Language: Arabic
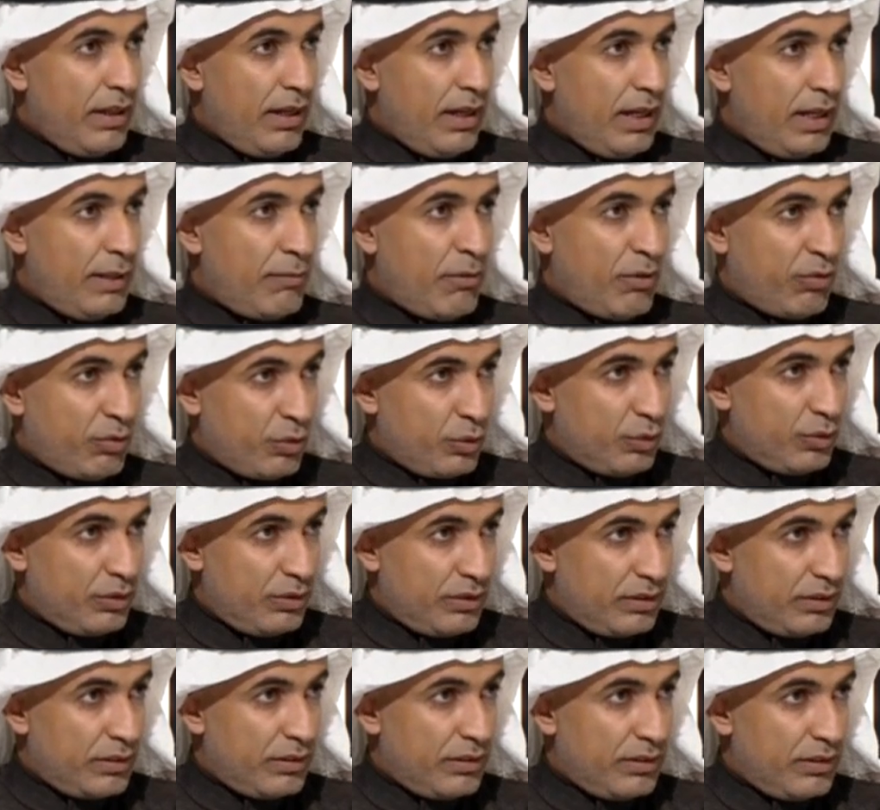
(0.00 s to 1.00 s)
المفقود
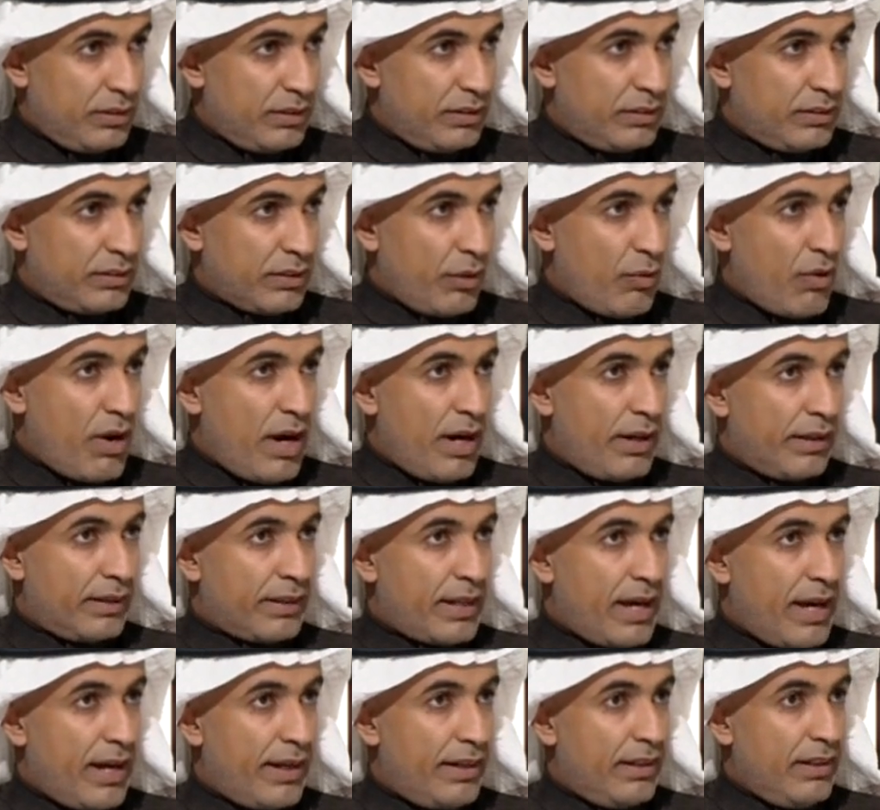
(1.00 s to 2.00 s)
آه، سواء
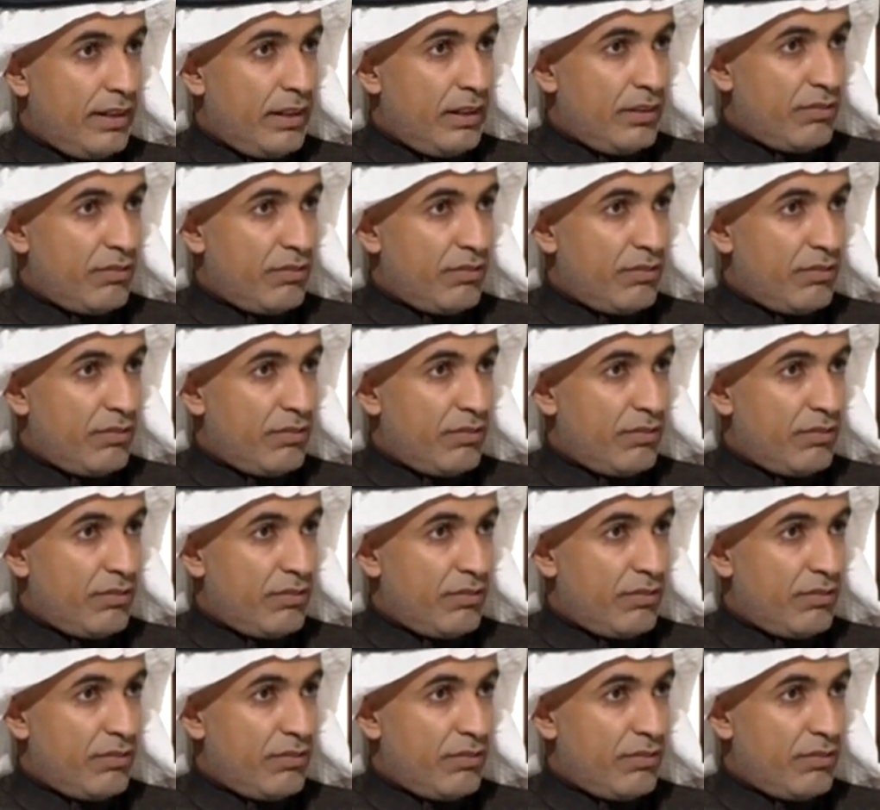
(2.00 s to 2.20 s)
كان